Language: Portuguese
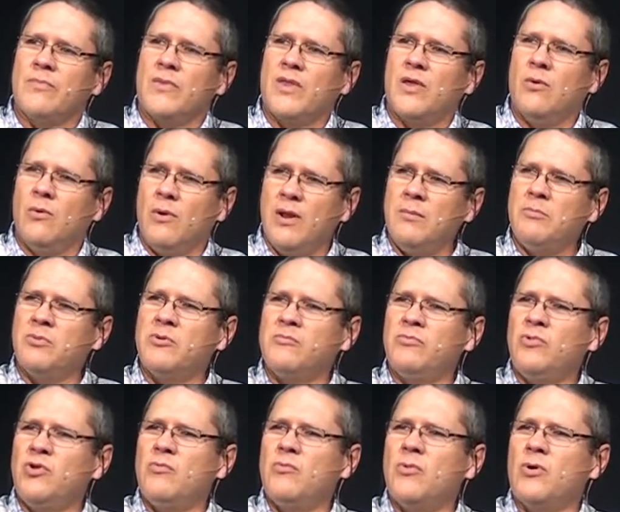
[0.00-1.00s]
Eu lembro-me
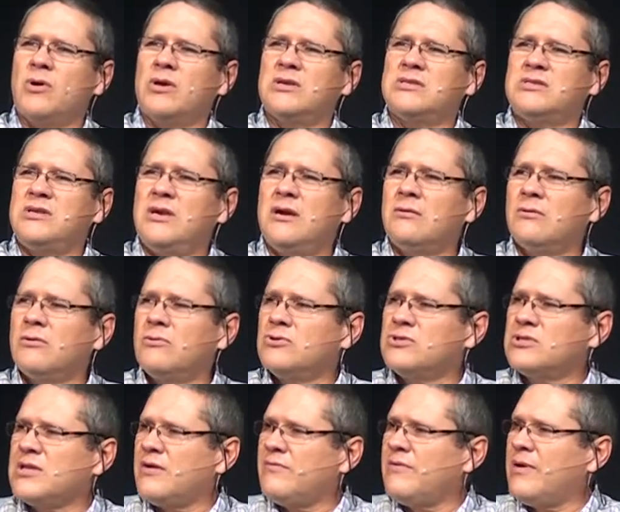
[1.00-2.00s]
de uma ocasião que eu
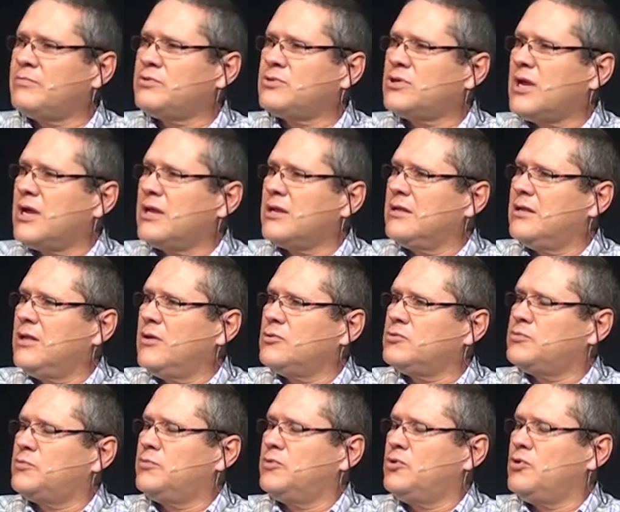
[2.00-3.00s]
estava a buscar a Deus
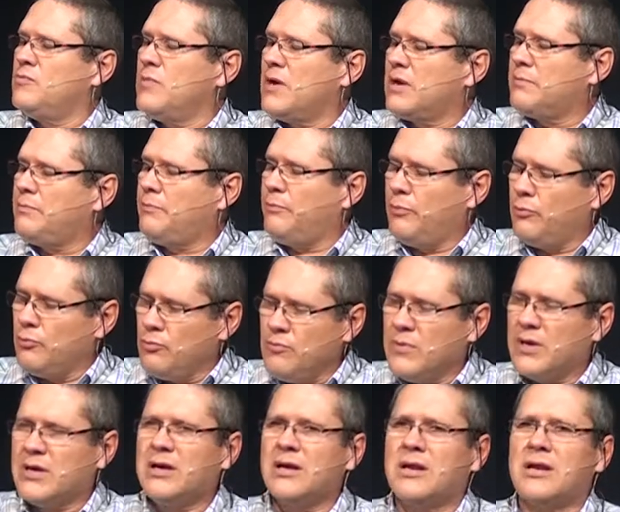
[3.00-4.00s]
uma, por
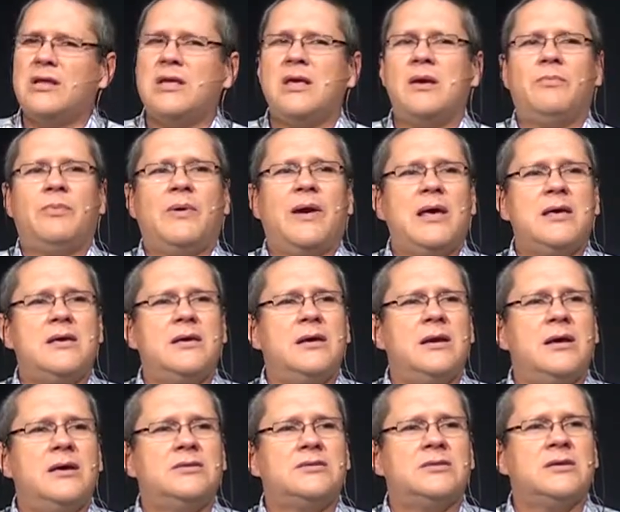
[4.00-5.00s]
uma carrinha para a
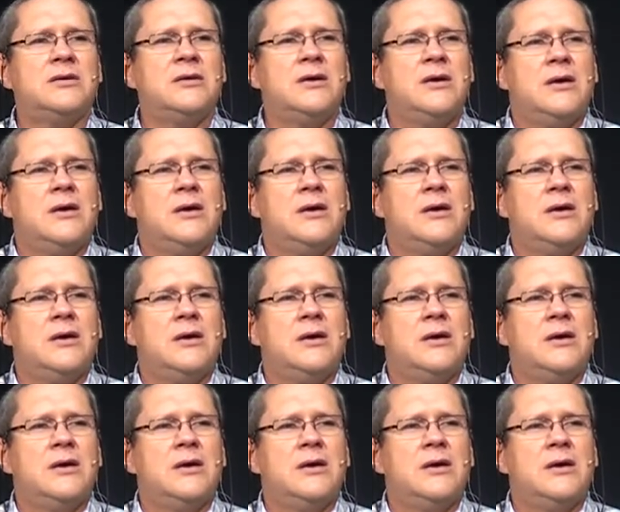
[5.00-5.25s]
igreja.